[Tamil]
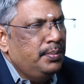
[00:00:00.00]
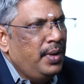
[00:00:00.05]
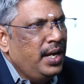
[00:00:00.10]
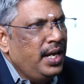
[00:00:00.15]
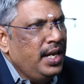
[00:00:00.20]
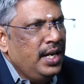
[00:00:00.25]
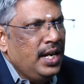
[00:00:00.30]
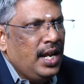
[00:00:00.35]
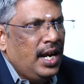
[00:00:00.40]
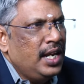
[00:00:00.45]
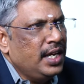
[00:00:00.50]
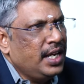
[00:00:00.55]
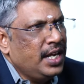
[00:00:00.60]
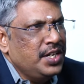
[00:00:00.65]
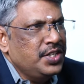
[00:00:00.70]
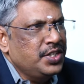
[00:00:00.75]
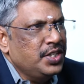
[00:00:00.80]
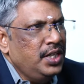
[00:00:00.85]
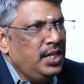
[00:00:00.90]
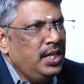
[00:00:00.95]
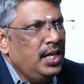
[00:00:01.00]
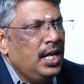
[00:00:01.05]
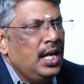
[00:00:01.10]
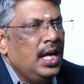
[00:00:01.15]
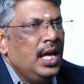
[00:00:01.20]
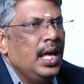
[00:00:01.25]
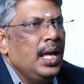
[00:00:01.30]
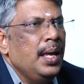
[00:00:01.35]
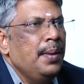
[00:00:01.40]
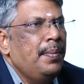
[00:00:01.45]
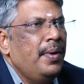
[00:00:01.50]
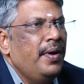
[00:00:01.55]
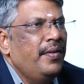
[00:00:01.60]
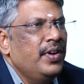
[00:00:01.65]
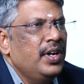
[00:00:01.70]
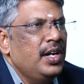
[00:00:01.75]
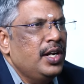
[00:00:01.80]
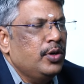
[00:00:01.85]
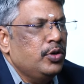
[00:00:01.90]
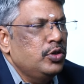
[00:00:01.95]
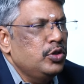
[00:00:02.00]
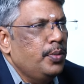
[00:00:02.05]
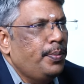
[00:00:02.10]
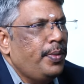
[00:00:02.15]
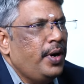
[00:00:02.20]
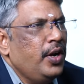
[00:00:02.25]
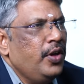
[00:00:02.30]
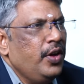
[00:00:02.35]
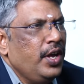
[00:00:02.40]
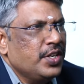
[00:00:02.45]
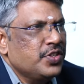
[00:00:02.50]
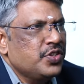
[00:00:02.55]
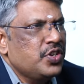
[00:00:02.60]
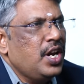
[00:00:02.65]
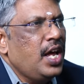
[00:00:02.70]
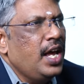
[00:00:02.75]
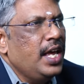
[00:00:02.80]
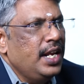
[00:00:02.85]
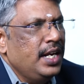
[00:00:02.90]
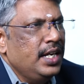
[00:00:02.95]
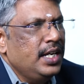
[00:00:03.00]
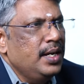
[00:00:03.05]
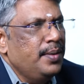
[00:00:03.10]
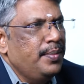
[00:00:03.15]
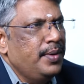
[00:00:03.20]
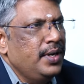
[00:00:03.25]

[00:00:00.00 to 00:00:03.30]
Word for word: மெயின் அலொகேஷன் இப்போ அவங்கள்ட்ட கொஞ்சம் பணம் எக்ஸ்ட்ரா இருக்குது